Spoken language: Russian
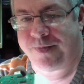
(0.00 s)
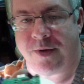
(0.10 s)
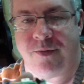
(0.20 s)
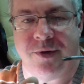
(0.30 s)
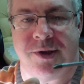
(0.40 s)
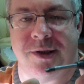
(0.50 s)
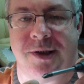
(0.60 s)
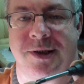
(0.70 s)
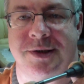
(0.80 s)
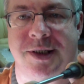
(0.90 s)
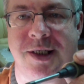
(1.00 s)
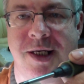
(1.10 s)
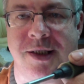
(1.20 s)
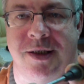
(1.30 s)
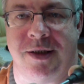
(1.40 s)
вот это
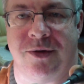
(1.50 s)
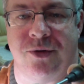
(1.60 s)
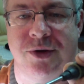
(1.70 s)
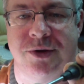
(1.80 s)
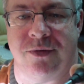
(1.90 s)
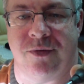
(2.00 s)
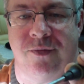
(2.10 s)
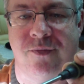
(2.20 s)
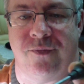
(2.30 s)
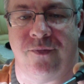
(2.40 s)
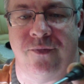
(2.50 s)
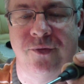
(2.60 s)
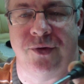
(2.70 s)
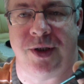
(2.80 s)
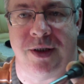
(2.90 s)
расстояние. То есть
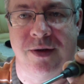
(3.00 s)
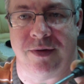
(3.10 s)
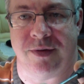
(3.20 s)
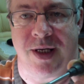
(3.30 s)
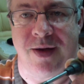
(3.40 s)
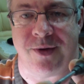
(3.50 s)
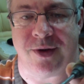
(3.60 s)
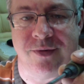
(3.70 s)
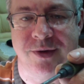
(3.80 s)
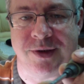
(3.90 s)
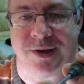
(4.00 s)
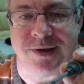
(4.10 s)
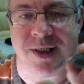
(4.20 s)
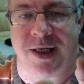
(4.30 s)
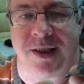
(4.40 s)
внутри камеры вот это
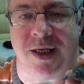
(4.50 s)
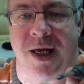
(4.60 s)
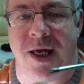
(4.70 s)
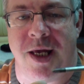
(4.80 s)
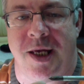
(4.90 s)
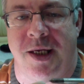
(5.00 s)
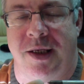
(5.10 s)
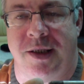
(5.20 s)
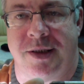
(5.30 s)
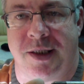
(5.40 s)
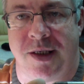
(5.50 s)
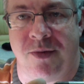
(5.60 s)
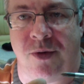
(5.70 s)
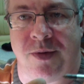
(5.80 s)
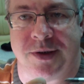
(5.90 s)
расстояние. И таким
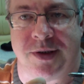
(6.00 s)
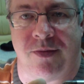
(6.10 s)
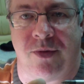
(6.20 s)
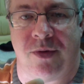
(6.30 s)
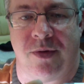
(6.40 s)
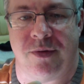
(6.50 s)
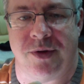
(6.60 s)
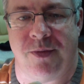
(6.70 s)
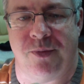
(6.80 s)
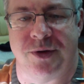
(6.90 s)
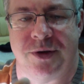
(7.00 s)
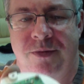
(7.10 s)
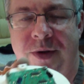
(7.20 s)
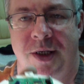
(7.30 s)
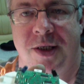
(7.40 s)
образом, вот,
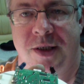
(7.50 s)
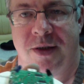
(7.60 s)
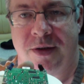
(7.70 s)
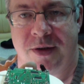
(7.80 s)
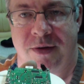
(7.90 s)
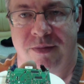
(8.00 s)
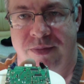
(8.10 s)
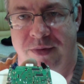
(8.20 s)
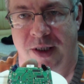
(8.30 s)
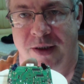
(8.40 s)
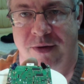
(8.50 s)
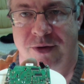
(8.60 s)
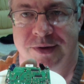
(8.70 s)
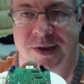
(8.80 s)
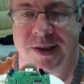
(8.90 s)
допустим, э, я
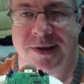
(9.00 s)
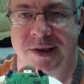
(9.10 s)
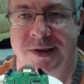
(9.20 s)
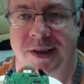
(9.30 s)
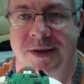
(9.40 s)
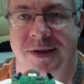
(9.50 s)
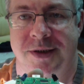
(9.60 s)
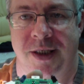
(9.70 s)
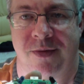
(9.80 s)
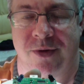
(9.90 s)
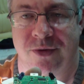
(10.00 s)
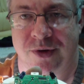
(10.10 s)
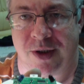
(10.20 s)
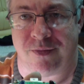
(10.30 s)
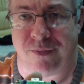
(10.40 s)
говорю за российские системы, ну
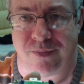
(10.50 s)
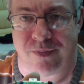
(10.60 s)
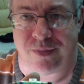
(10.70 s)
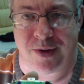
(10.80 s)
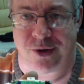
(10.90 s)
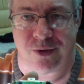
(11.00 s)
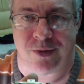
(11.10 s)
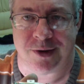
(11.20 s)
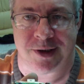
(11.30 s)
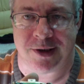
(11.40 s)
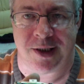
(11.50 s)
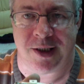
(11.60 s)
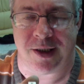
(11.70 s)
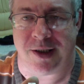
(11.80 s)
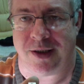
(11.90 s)
там, я думаю, СНГ
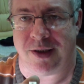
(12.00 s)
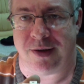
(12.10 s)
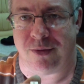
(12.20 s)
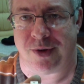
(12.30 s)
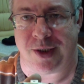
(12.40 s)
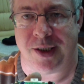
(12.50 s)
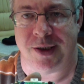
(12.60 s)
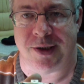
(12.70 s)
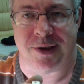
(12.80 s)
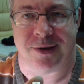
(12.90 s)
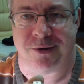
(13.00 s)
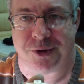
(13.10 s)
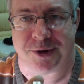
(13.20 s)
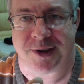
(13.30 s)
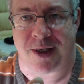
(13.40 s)
и Украина это то
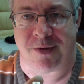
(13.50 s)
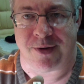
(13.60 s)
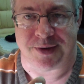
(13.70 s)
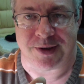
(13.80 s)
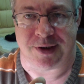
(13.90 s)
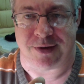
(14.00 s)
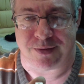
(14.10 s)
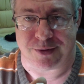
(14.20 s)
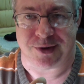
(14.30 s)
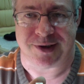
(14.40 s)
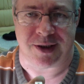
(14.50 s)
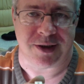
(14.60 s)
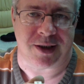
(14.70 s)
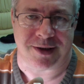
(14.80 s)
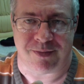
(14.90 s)
же самое все, то есть
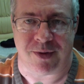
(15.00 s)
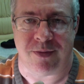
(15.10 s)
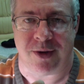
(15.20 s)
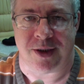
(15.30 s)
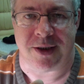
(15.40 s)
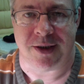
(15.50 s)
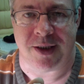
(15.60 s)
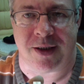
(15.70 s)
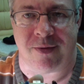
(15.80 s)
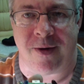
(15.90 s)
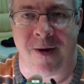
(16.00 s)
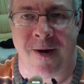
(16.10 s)
стандарты примерно одинаковые.